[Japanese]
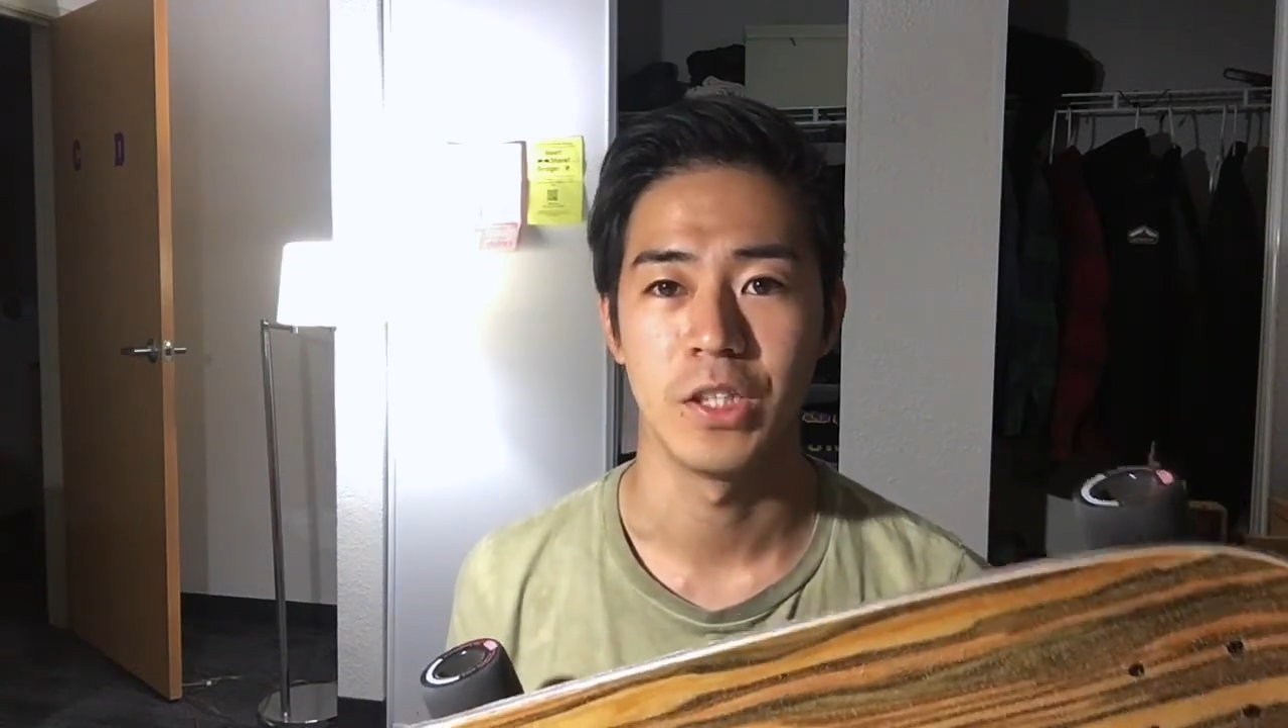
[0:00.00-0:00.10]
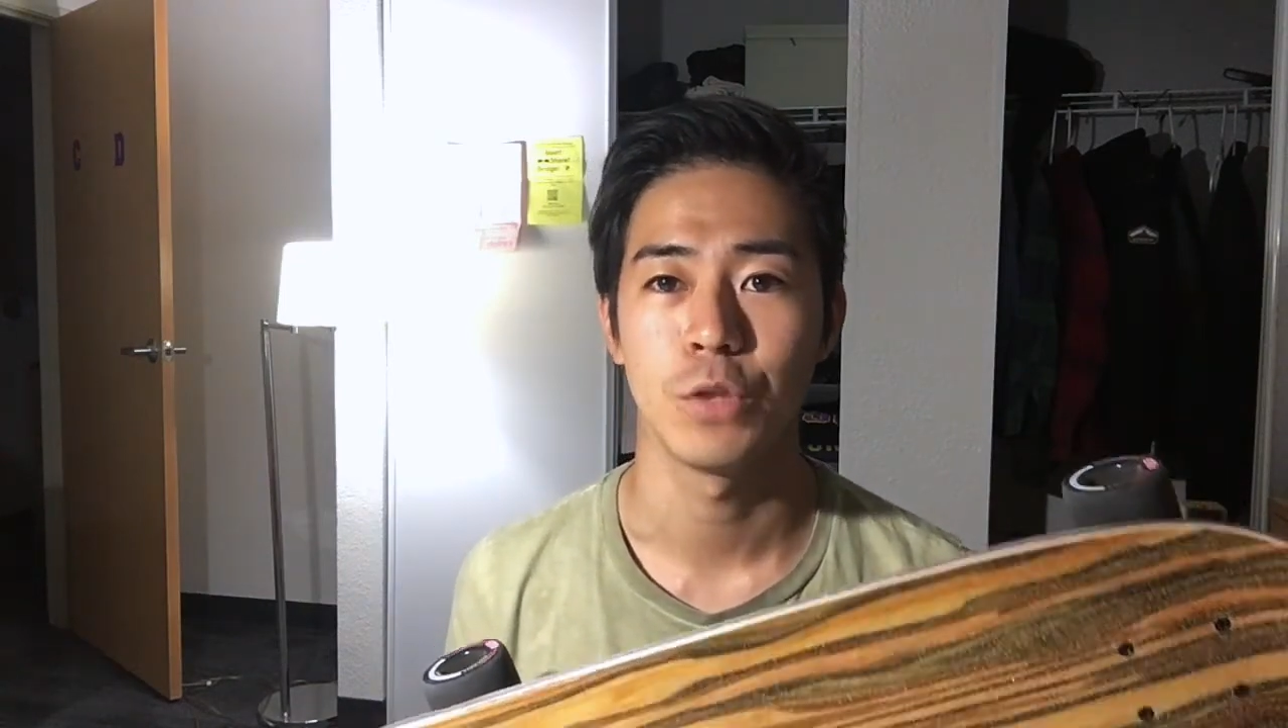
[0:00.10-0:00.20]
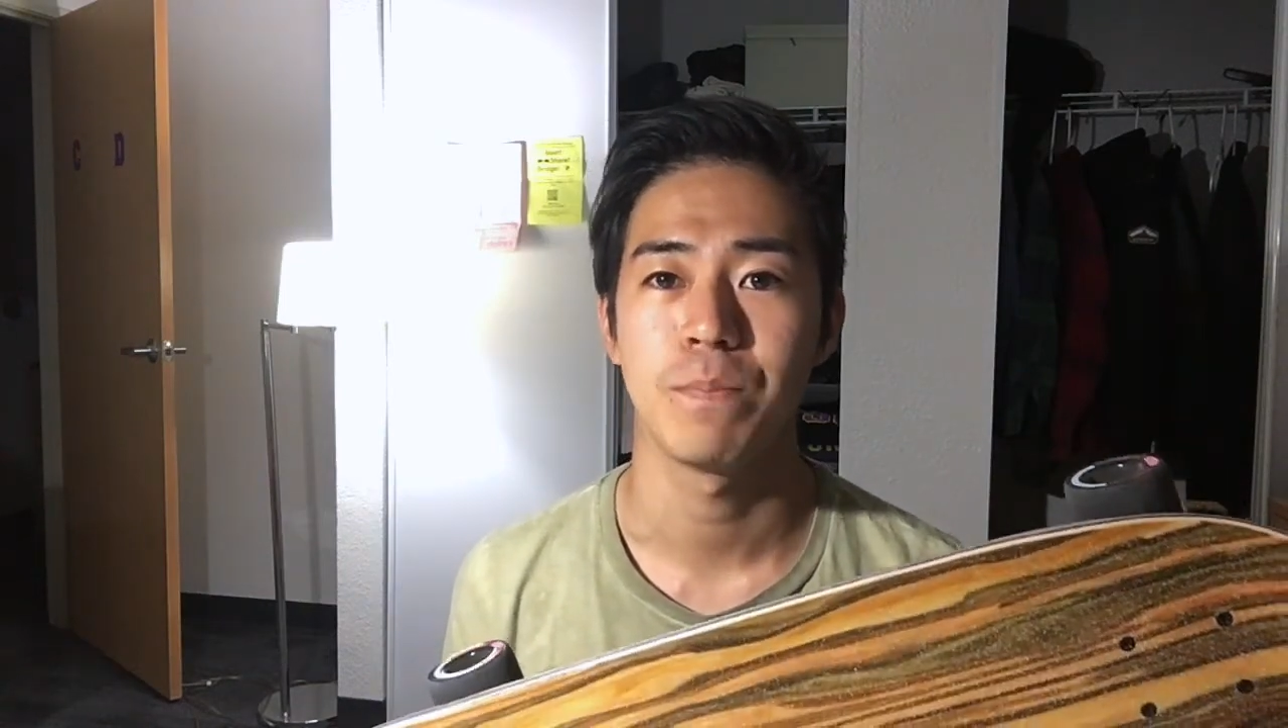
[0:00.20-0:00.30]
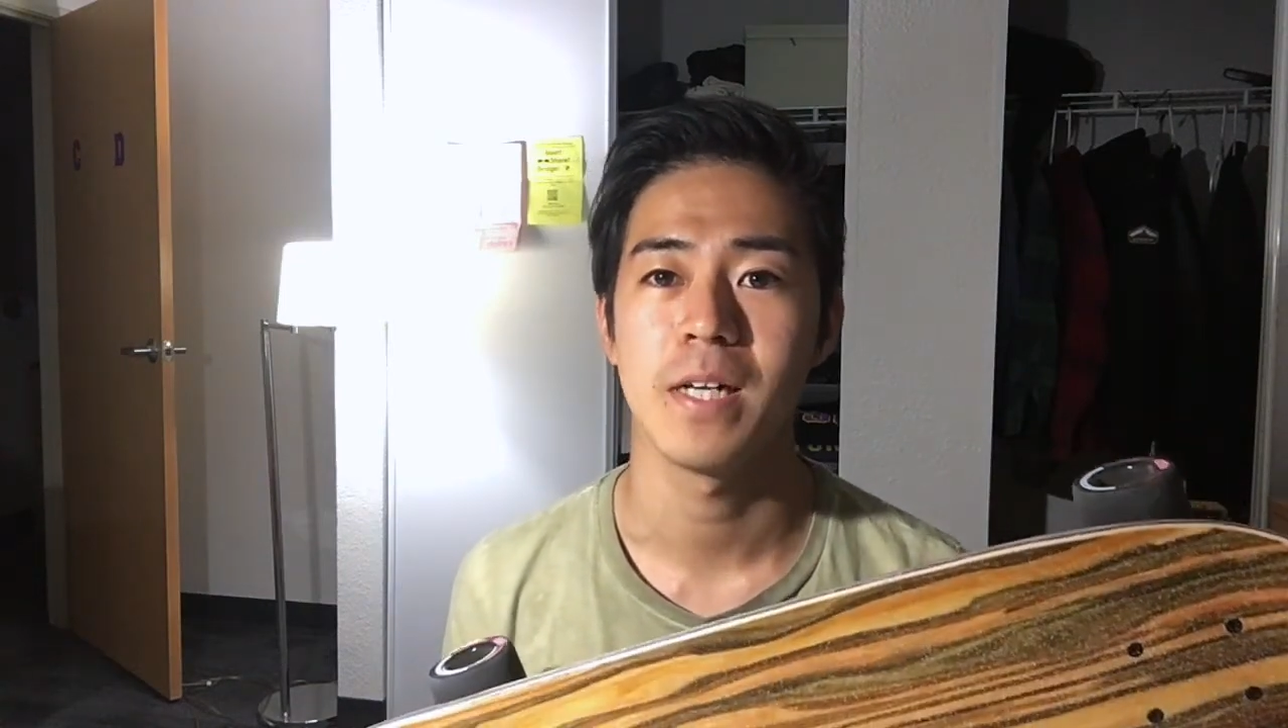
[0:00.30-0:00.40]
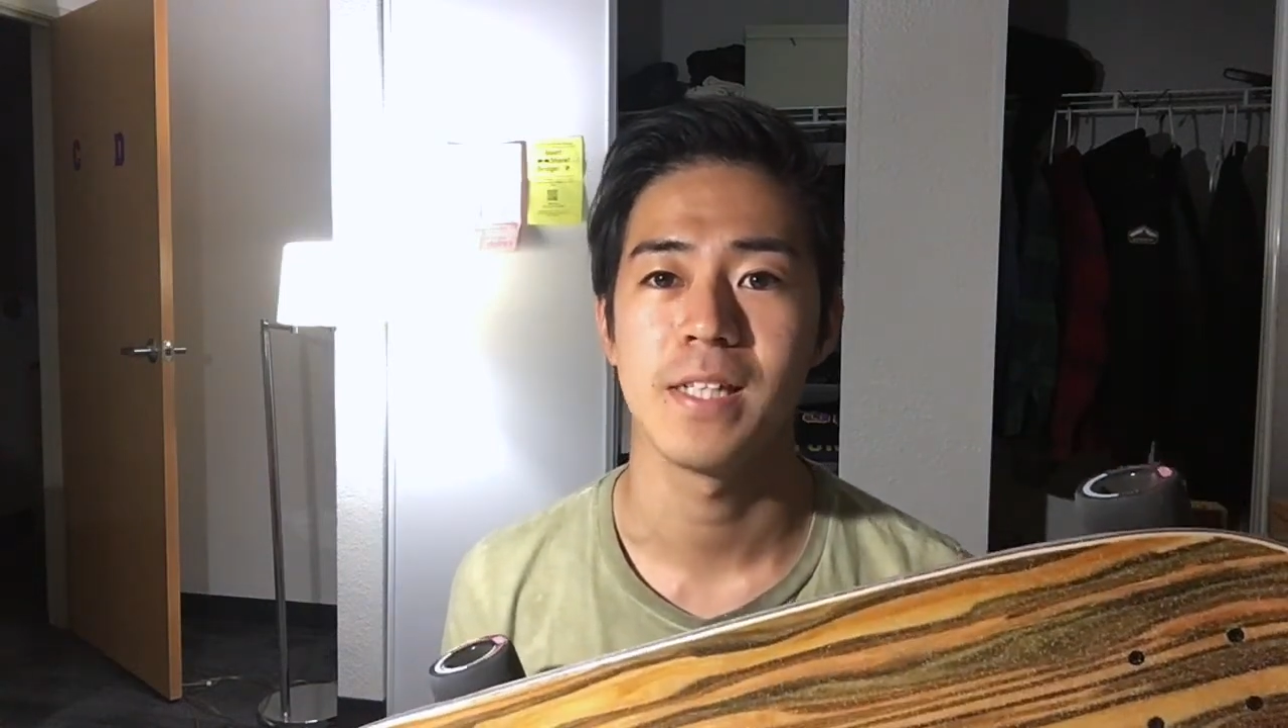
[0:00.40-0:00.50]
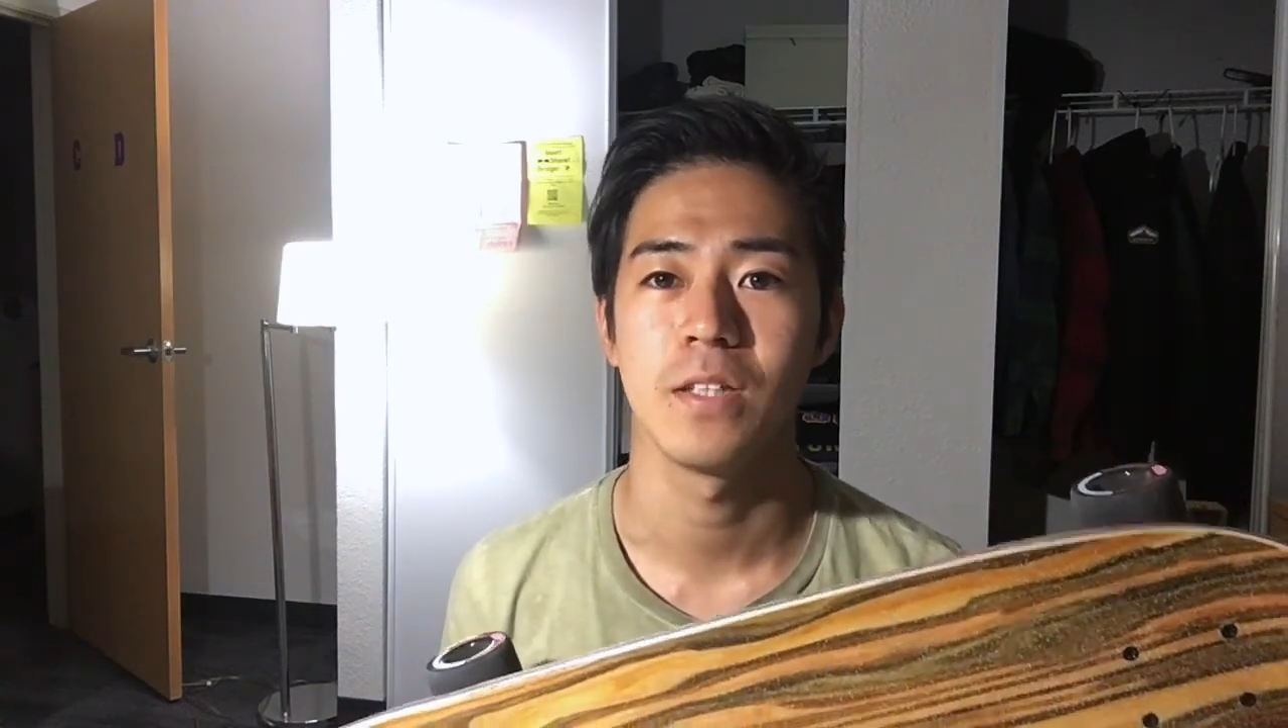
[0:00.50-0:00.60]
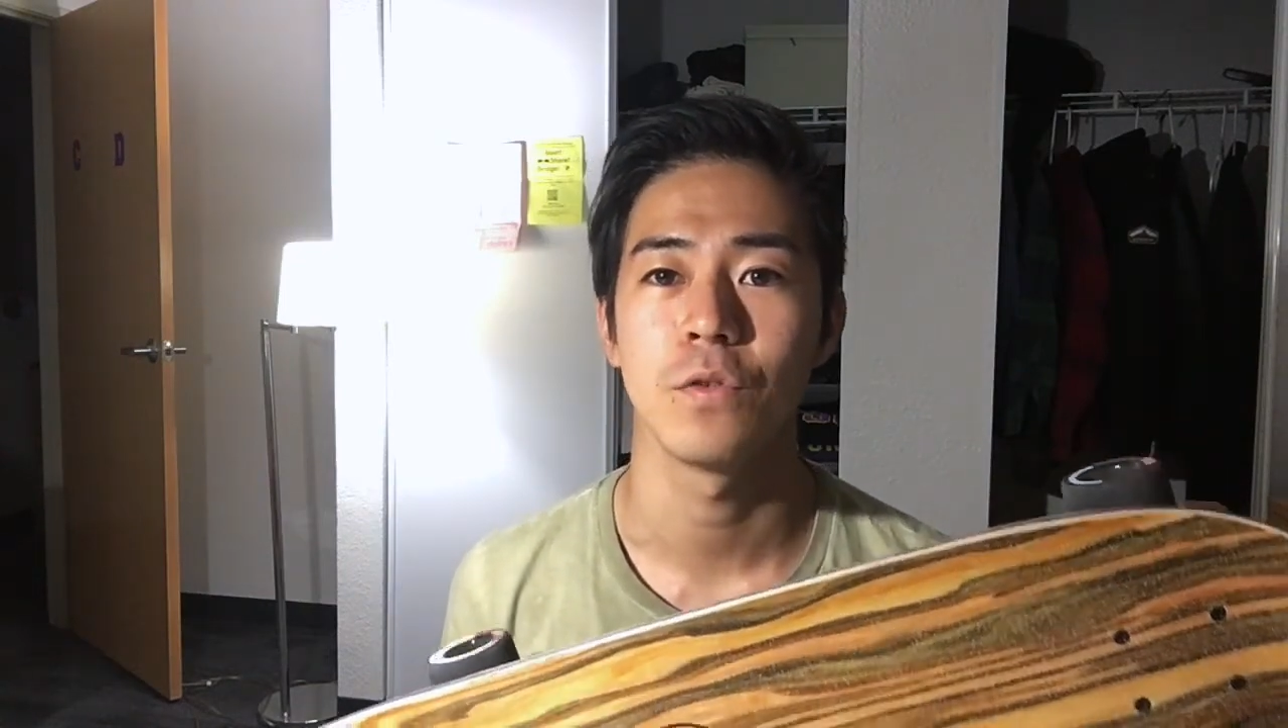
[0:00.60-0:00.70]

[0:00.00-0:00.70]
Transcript: 20%